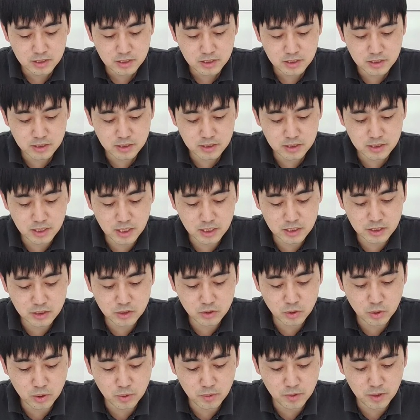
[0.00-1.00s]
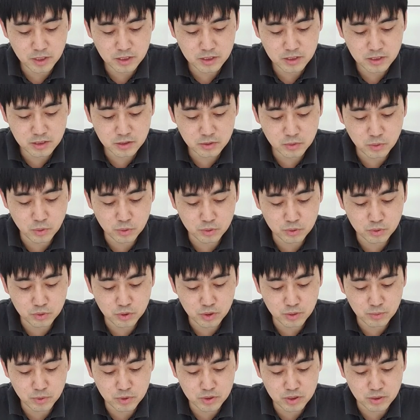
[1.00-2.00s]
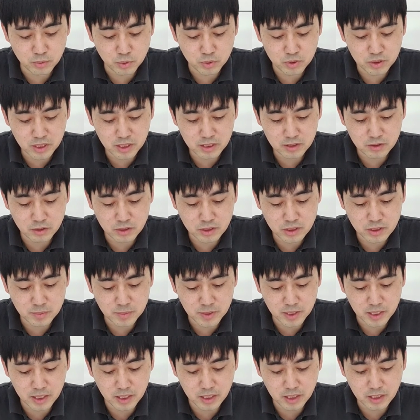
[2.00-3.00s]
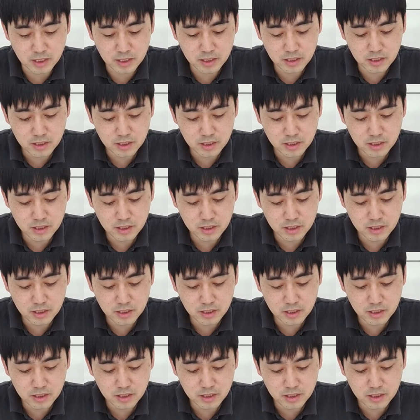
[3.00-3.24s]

그는 다시 돌아와 그 고국을 보지 못할 것임이라